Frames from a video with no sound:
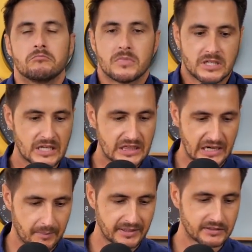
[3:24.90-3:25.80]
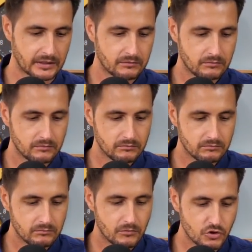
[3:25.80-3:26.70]
Sinceramente,
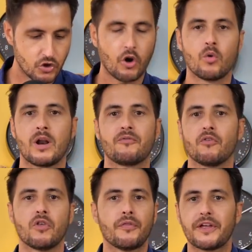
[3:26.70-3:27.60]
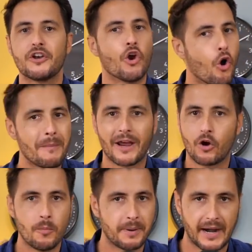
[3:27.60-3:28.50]
yo con un iPhone 12 no me
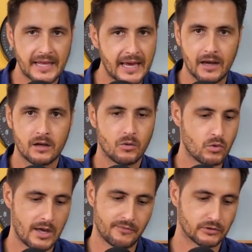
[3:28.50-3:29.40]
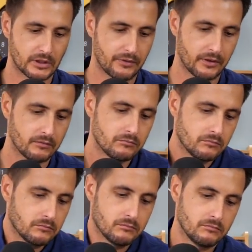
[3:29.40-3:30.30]
compraría un iPhone 13.
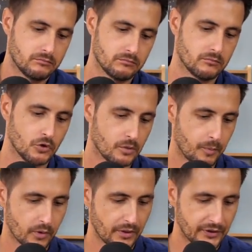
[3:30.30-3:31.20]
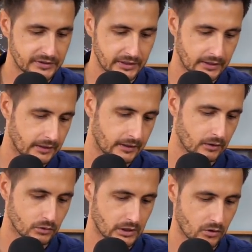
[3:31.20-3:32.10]
No puedo decirte
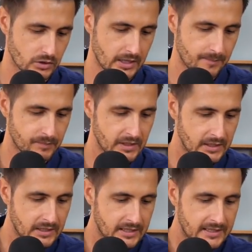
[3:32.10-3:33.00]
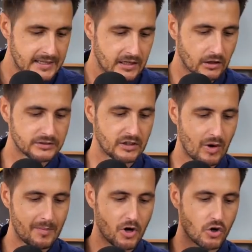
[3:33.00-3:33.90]
otra cosa.
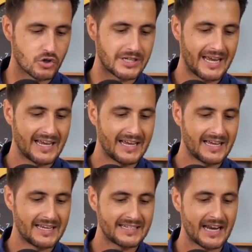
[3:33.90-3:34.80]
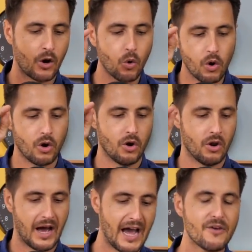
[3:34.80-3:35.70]
Continuamos. Eh,
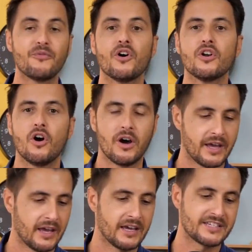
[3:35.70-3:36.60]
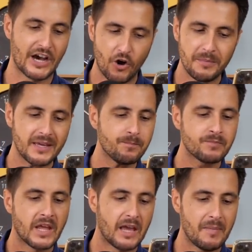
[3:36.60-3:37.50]
Sahul, iPhone, eh,
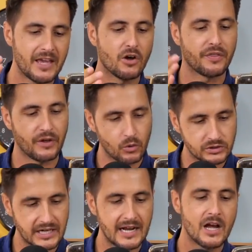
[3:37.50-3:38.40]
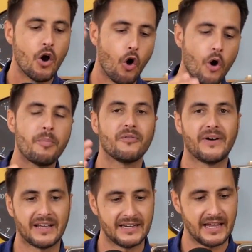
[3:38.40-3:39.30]
Xiaomi, Mi11 Ultra, Oppo
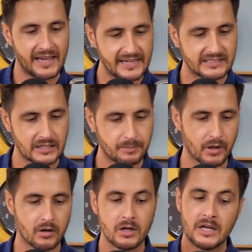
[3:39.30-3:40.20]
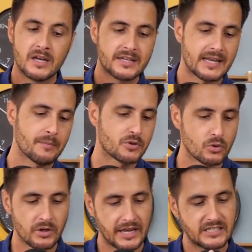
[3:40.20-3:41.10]
Find X3 Pro,
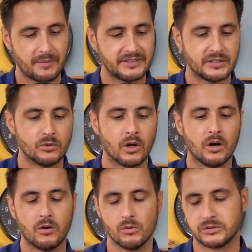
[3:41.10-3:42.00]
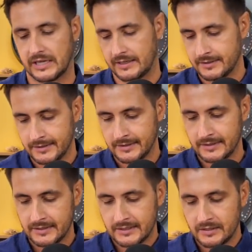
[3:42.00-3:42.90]
Samsung S21 Ultra.
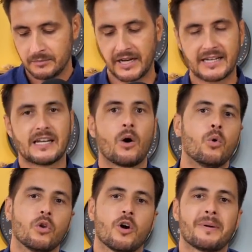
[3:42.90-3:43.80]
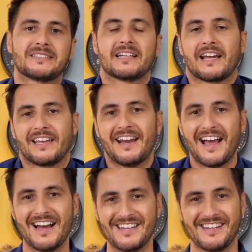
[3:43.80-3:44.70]
Mira, Sahul, cómprate el que
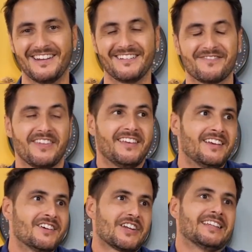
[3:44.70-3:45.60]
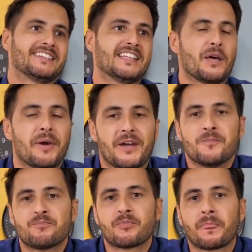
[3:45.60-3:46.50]
quieras. o sea,
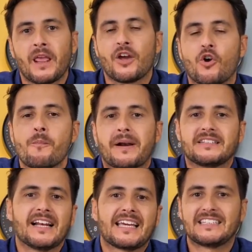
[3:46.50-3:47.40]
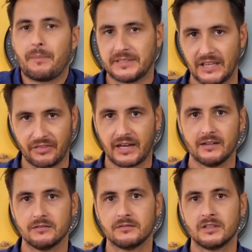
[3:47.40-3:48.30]
entiéndeme. Cómprate el que te apetezca.
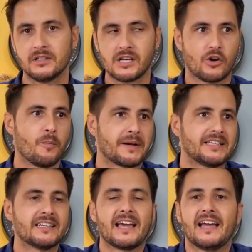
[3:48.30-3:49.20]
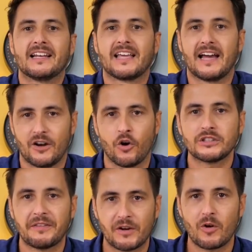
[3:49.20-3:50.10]
O sea, cómprate el que, el que. Luego
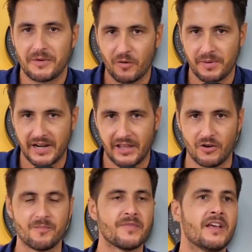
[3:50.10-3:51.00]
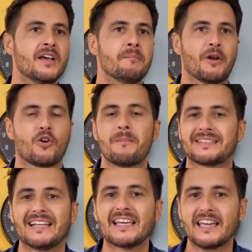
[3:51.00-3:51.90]
te diré cuál me compraría yo. Pero
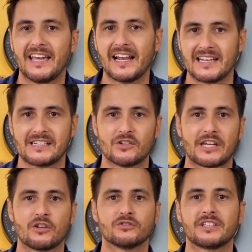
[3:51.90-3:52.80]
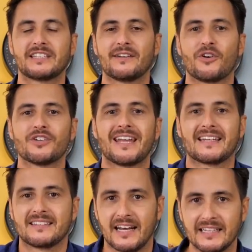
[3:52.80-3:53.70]
cómprate el que quieras. O sea, son tres teléfonos
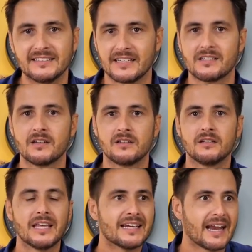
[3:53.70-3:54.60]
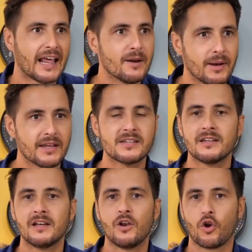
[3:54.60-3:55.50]
excelentes. Increíbles.
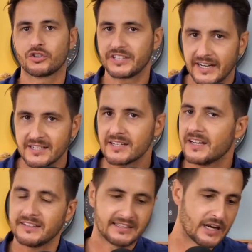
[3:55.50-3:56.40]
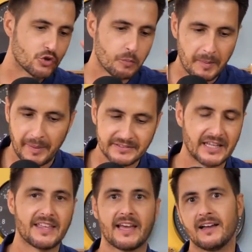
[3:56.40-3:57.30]
Los tres tienen super
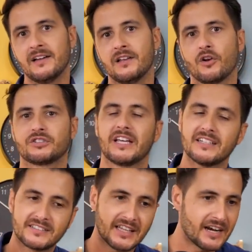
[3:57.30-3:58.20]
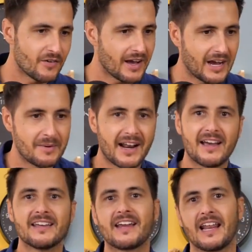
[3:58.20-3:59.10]
pantalla. Los tres tienen una
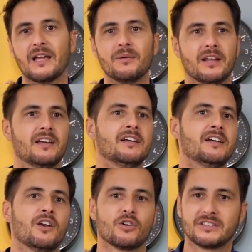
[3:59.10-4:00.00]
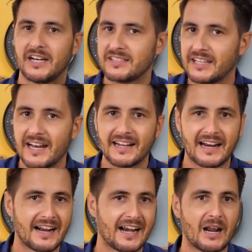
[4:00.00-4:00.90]
cámara increíble. Los tres tienen
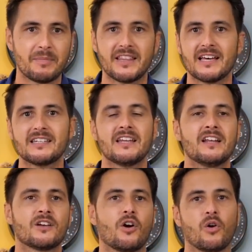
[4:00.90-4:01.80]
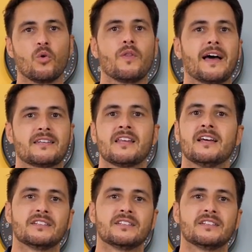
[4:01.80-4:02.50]
cargas rápidas cojonudas.